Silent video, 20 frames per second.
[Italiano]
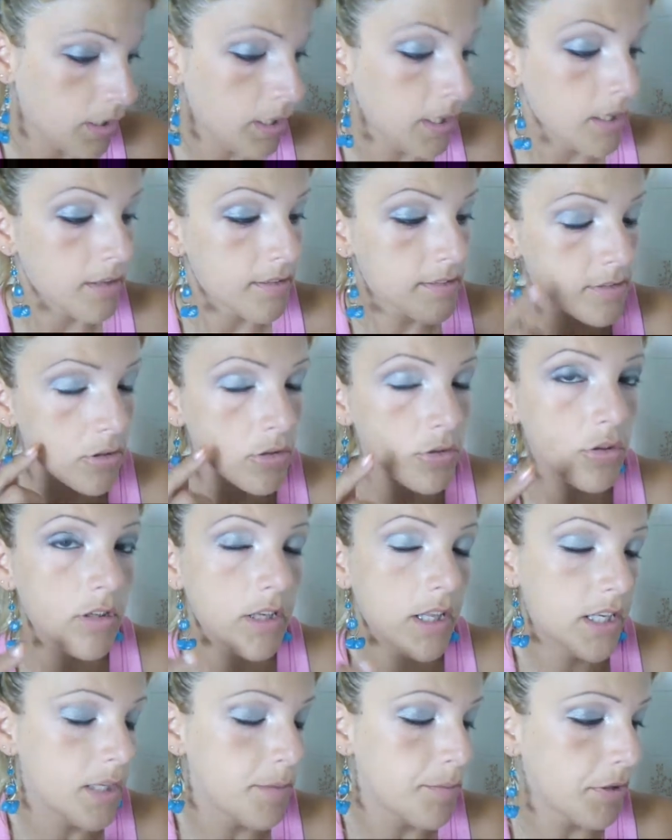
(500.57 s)
Sotto la
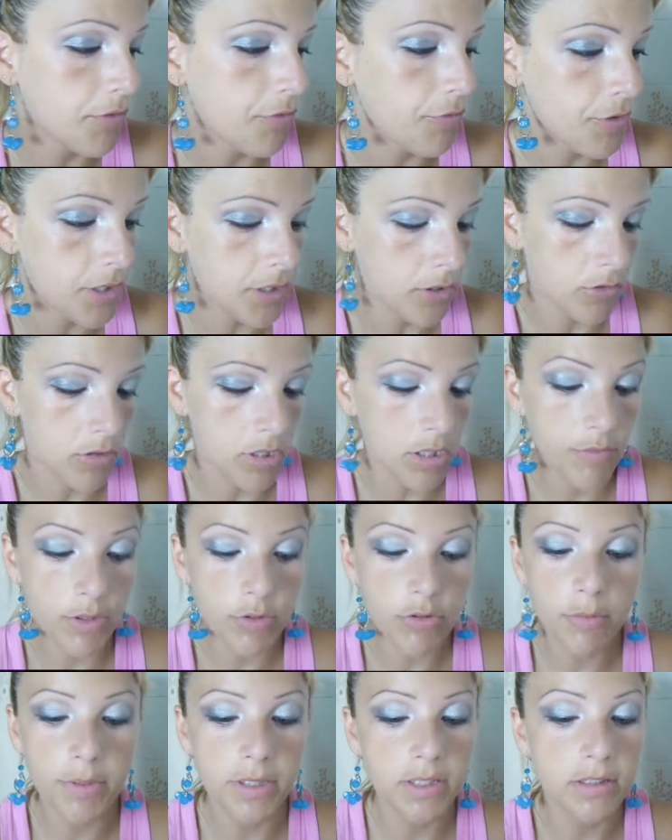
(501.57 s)
rima inferiore vado a
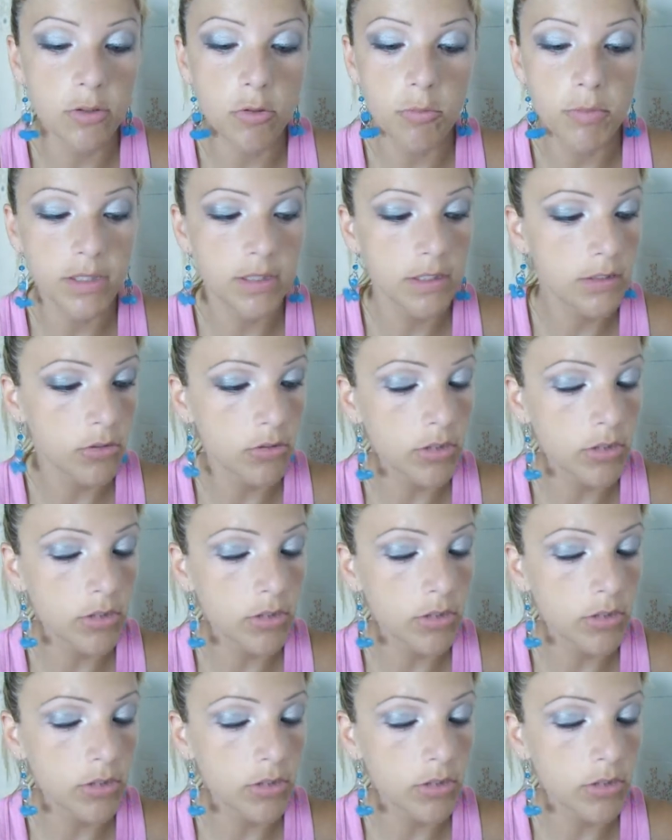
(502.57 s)
mettere un matitone